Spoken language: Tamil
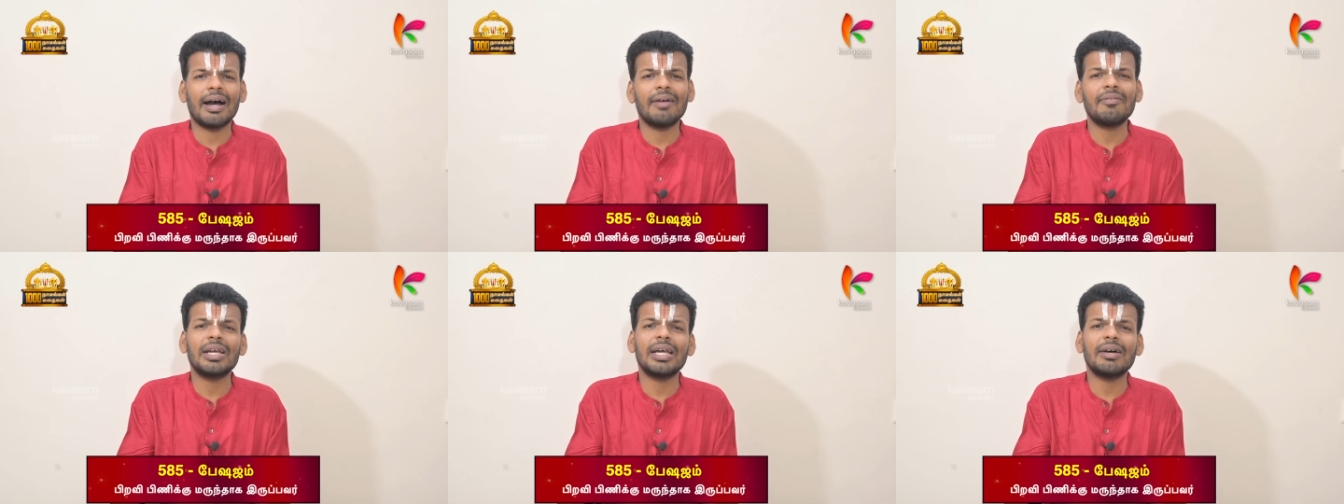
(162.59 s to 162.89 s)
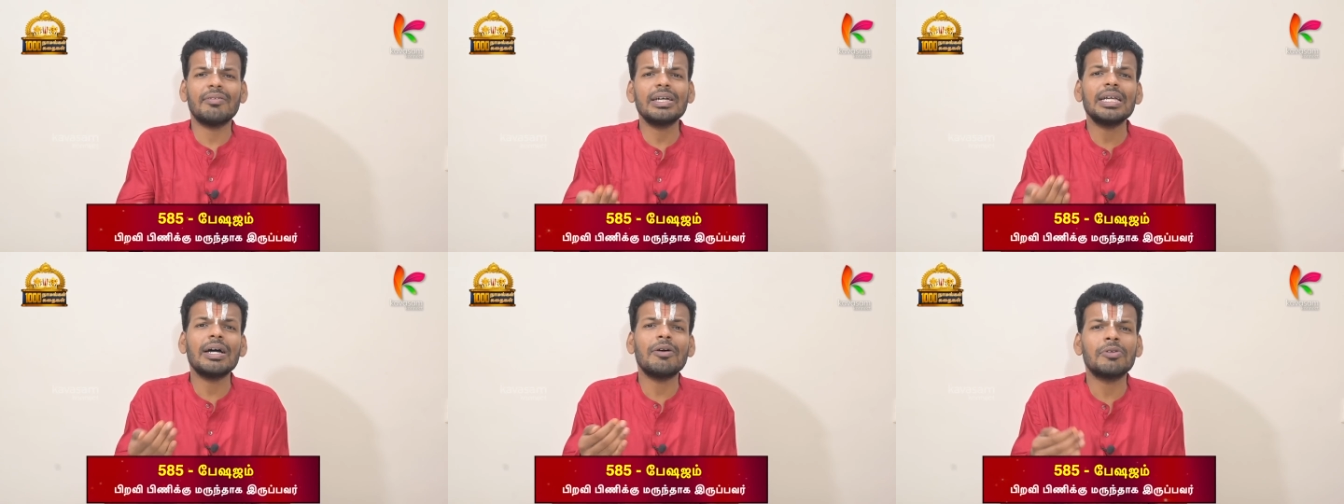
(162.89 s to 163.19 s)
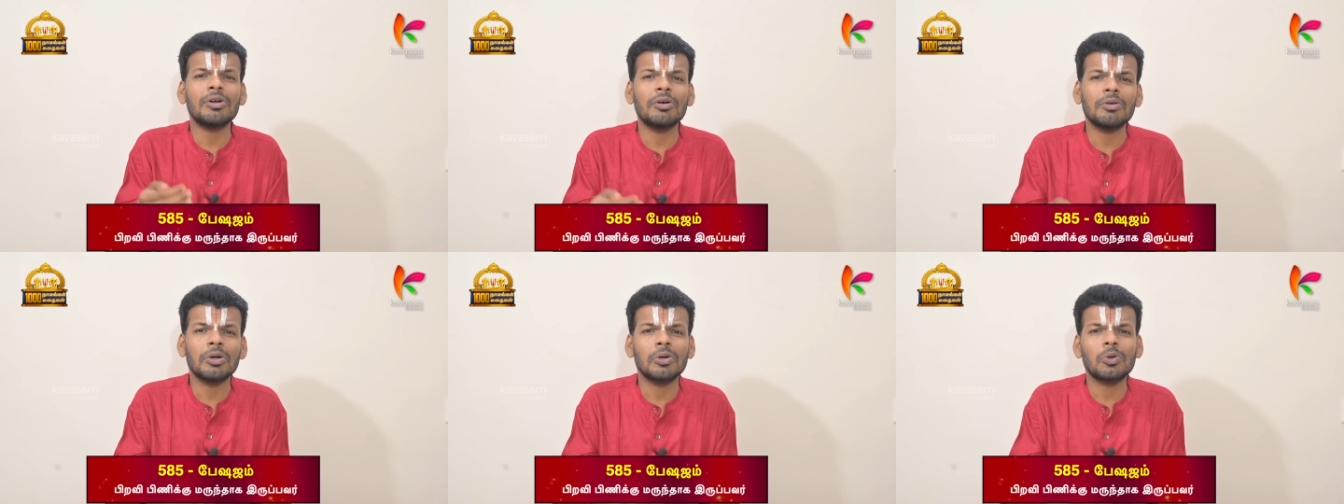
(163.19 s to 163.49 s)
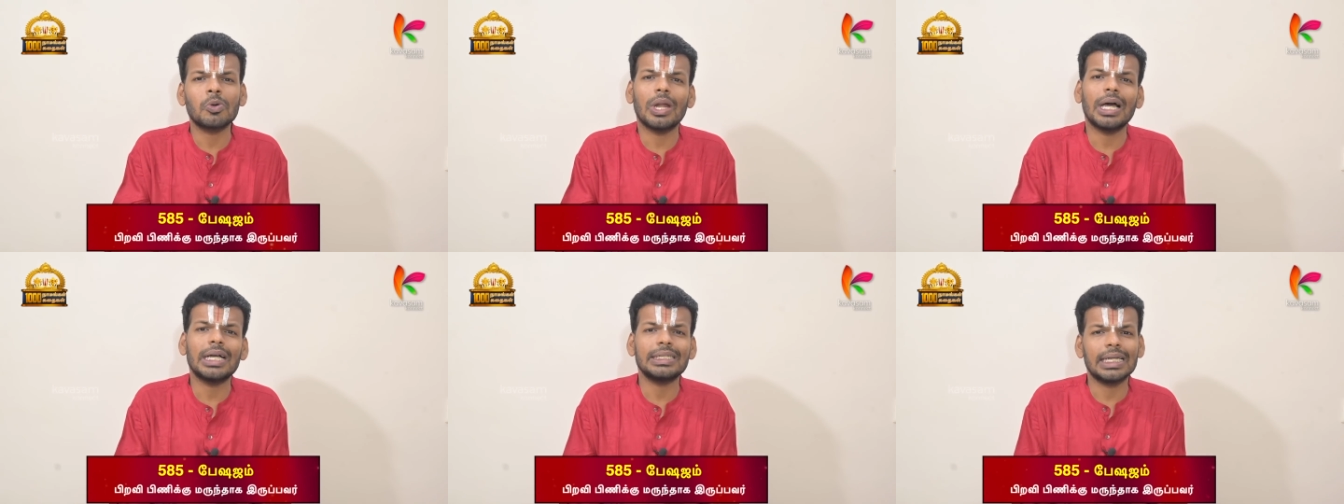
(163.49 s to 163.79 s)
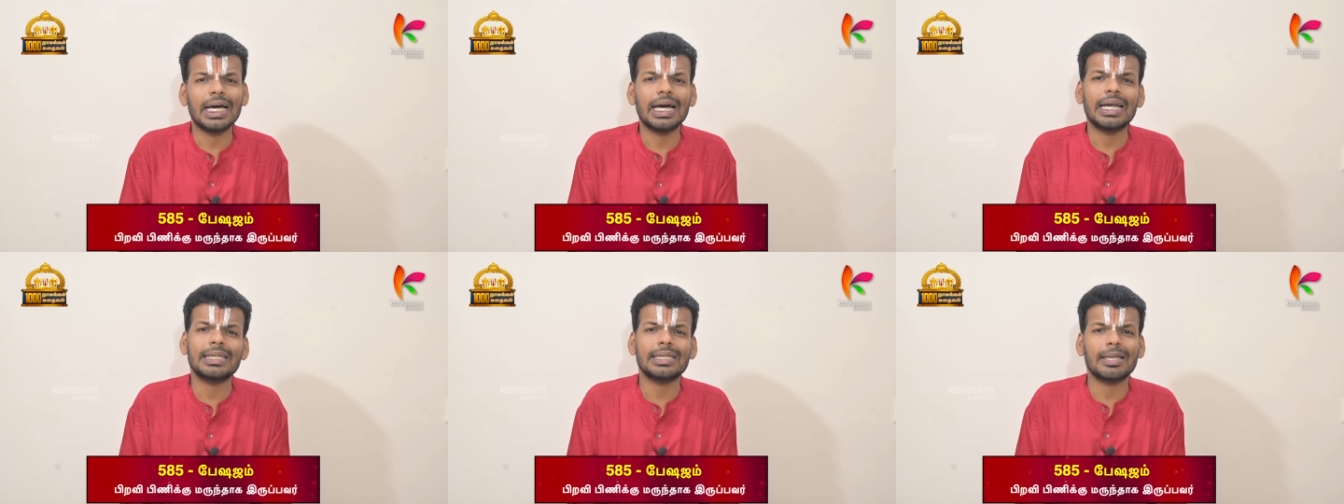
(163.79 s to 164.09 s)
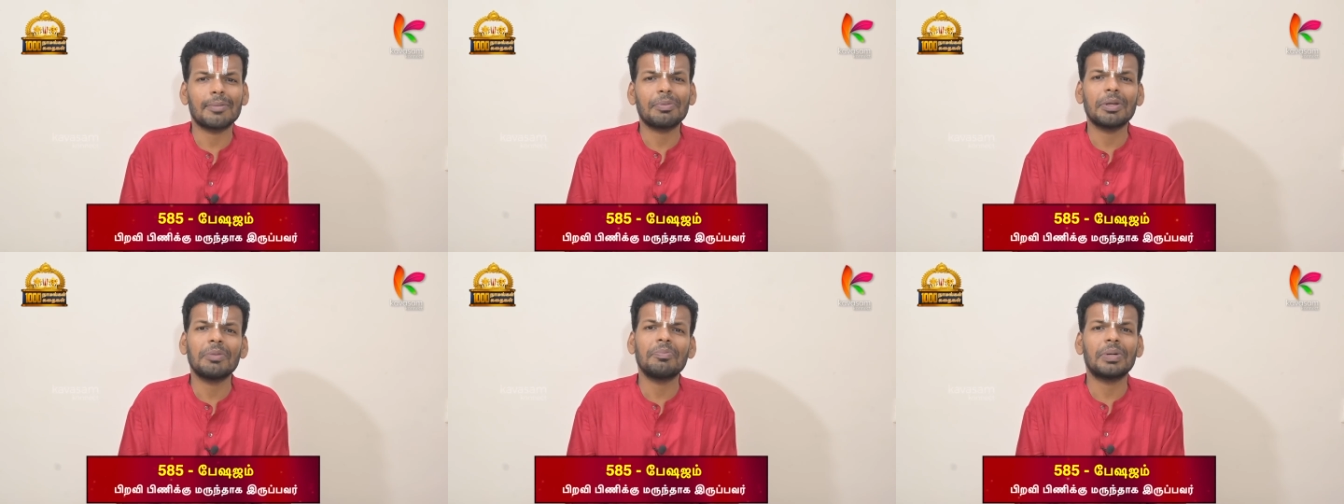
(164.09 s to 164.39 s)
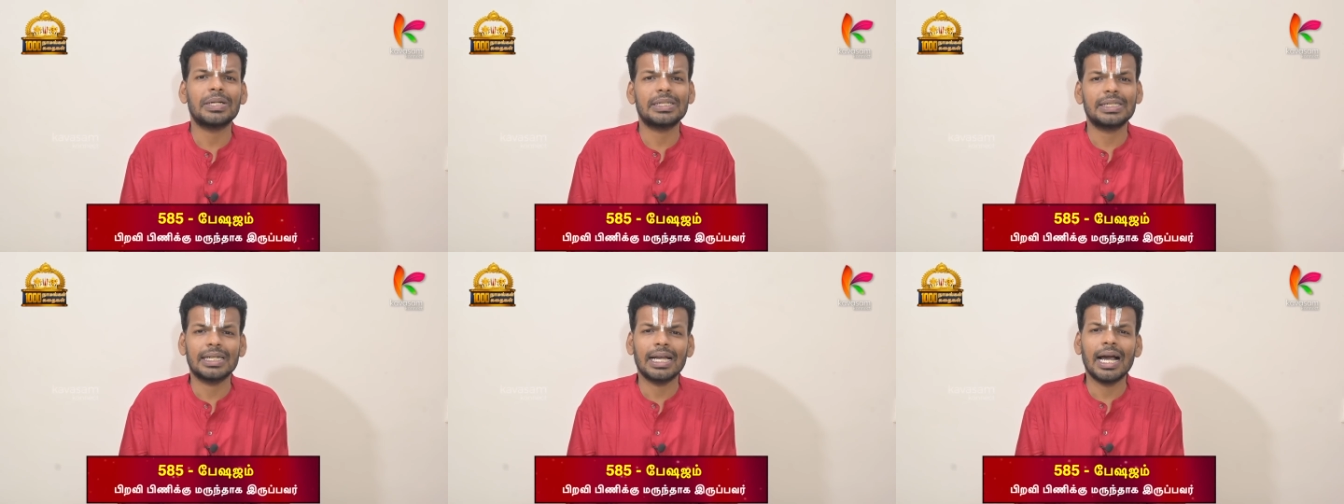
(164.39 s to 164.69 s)
அவரவர் அவங்கவுங்க குலாச்சாரத்தை
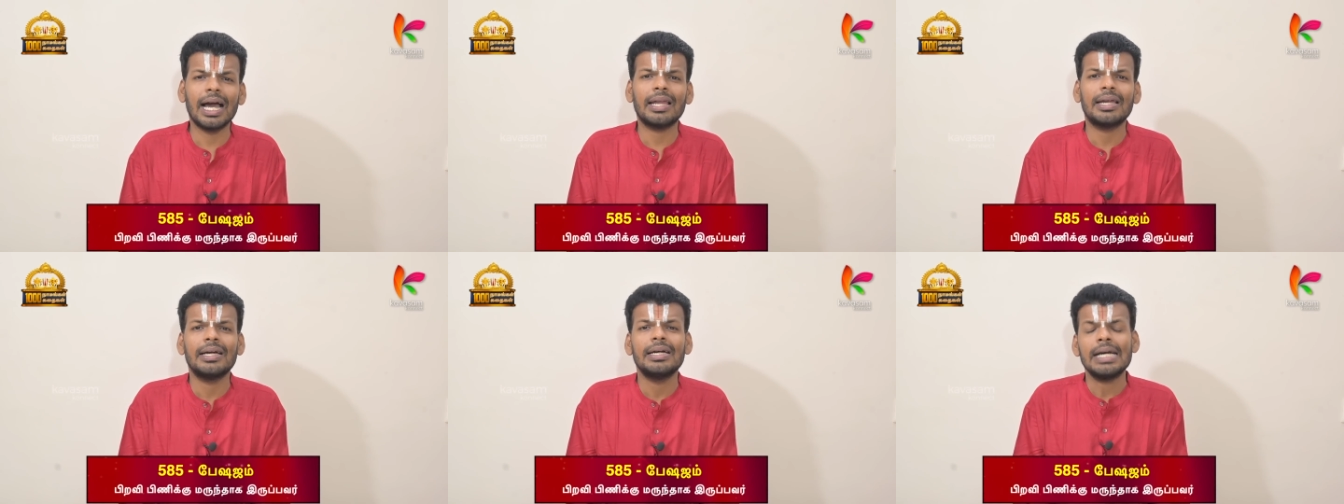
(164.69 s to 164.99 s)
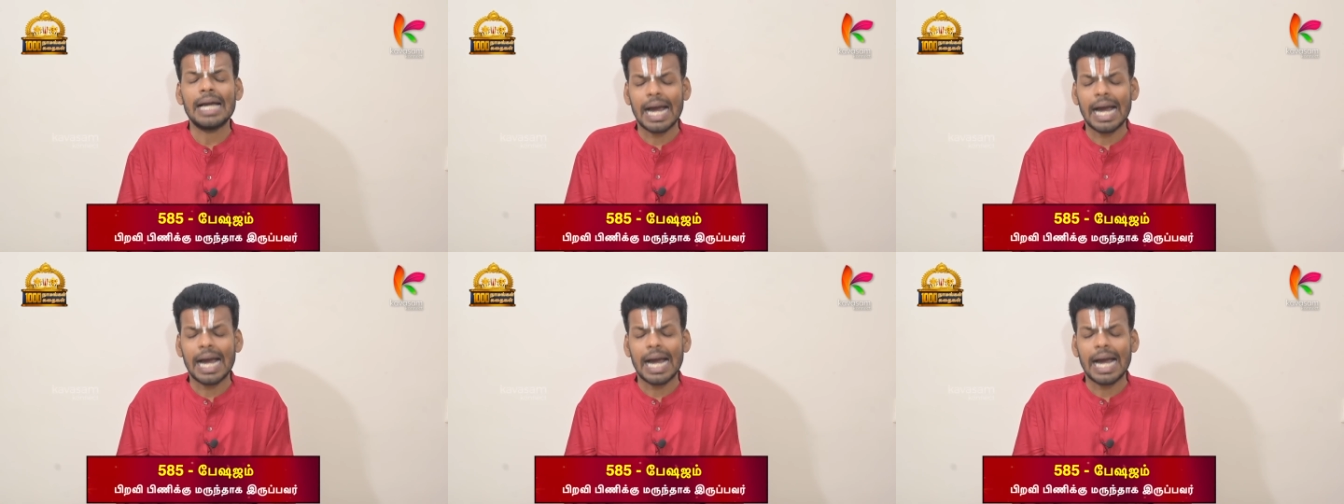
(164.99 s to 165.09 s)
பின்பற்றினால்